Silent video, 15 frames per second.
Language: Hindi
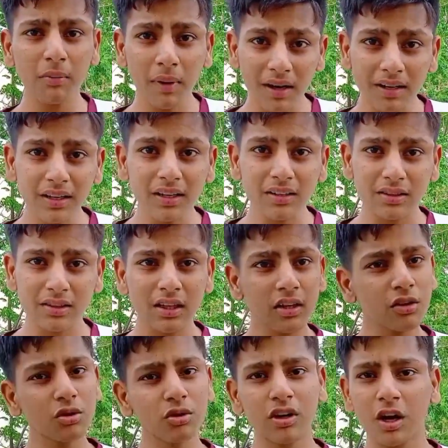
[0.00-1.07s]
कमेंट कर सकें
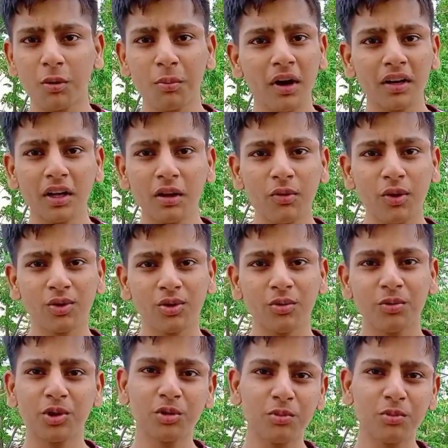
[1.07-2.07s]
नहीं तो घर बैठ के वॉइस ओवर